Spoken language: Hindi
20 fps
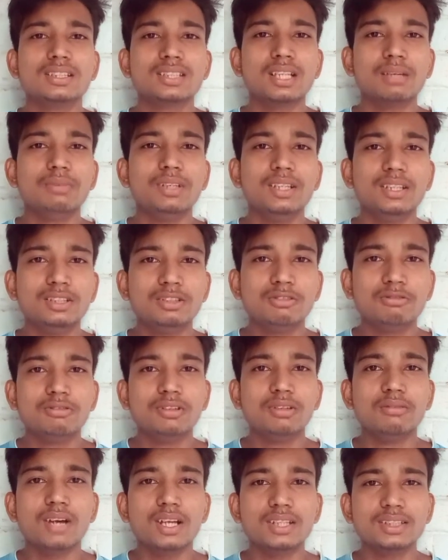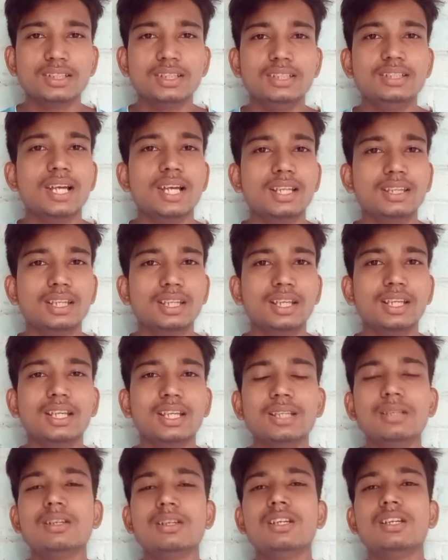सभी झुंडवासी जाते
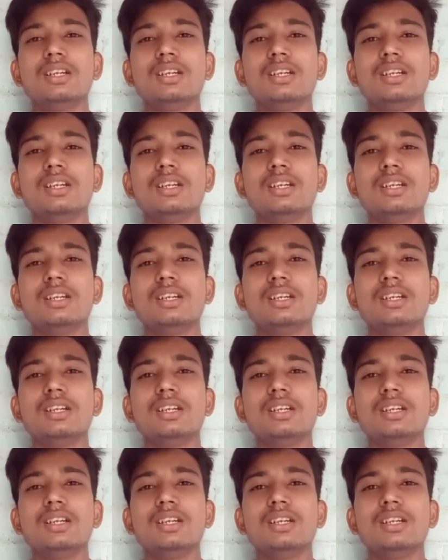हैं